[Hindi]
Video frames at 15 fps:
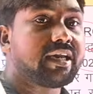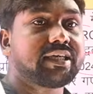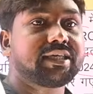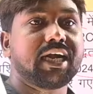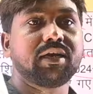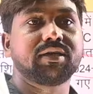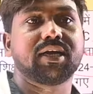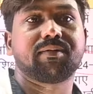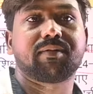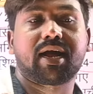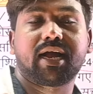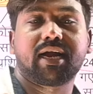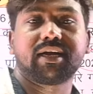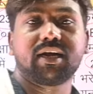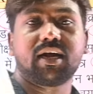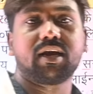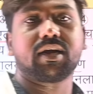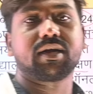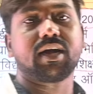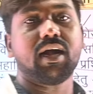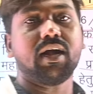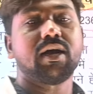रिजल्ट जब आया
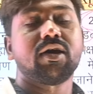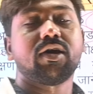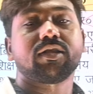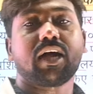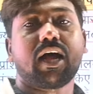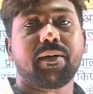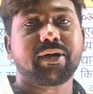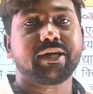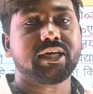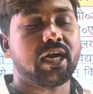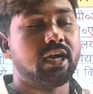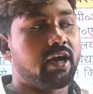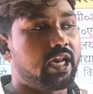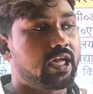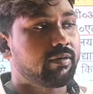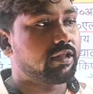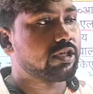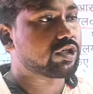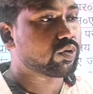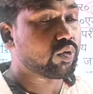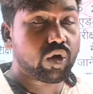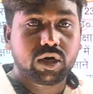डीएलएड का तो आप रिजल्ट आने के
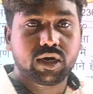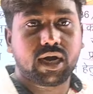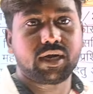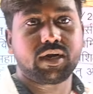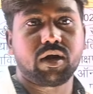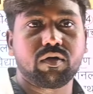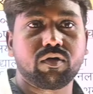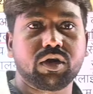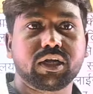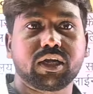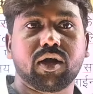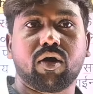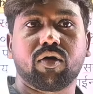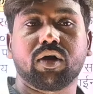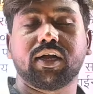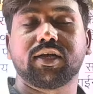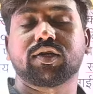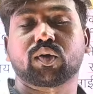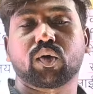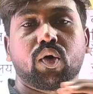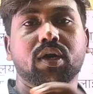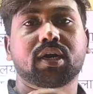बाद स्कोर कार्ड डाउनलोड किया होगा
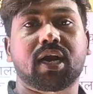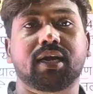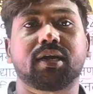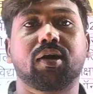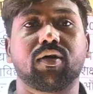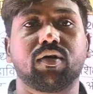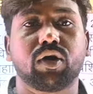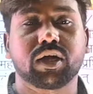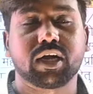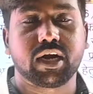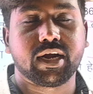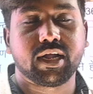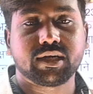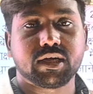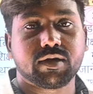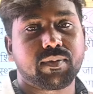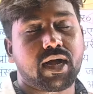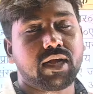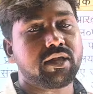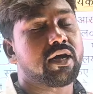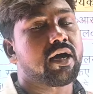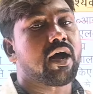स्कोर कार्ड डाउनलोड करने के
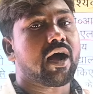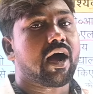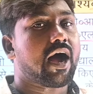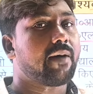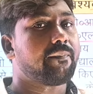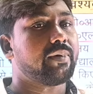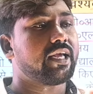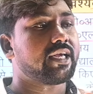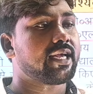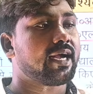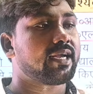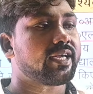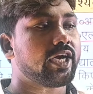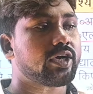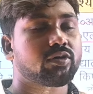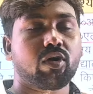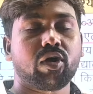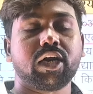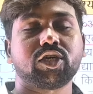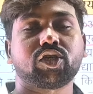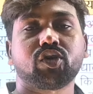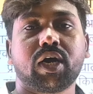बाद आपने क्या क्या
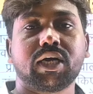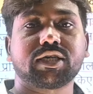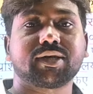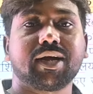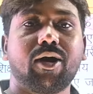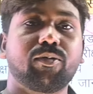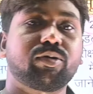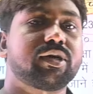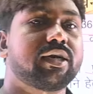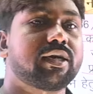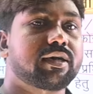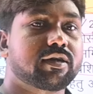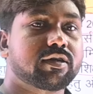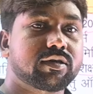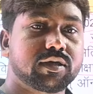कॉलेज चॉइस का ऑप्शन